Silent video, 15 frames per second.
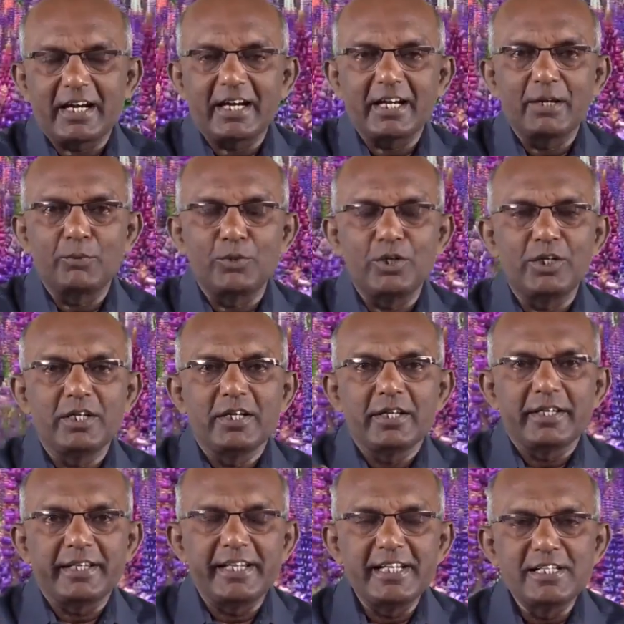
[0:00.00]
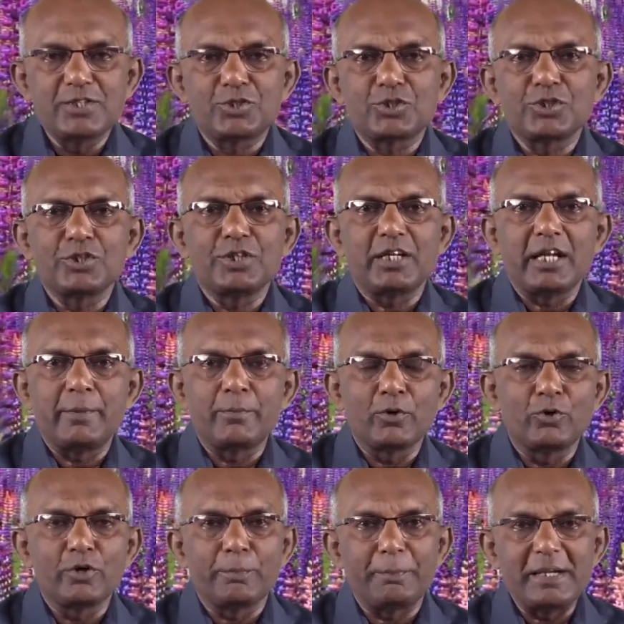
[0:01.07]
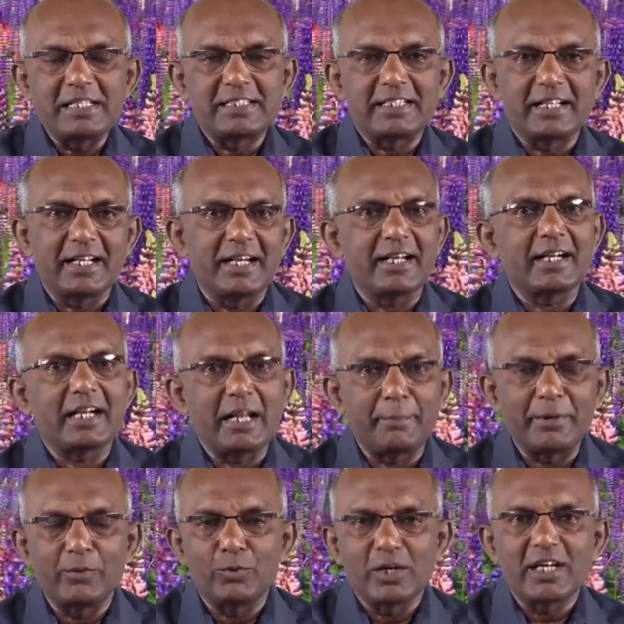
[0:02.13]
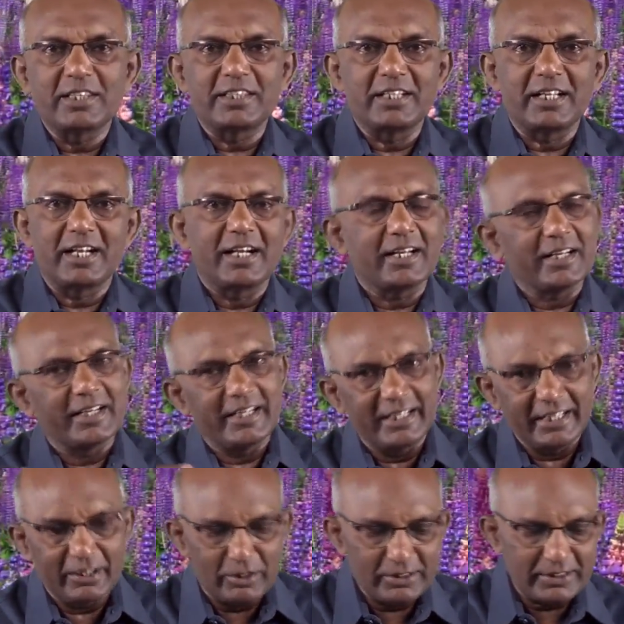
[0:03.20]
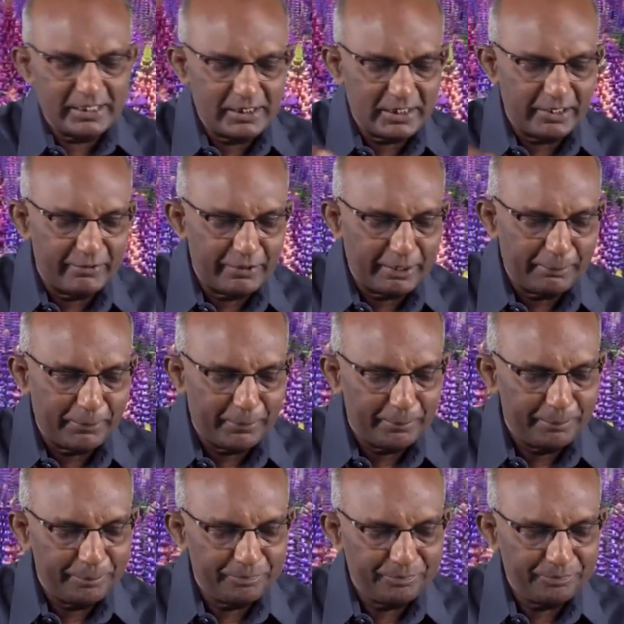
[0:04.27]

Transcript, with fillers: கடவுள் இயேசு நம்மளோடு பேசுகிறார் நம்மை உணர்த்துகிறார் இதை சற்று கவனிப்போம்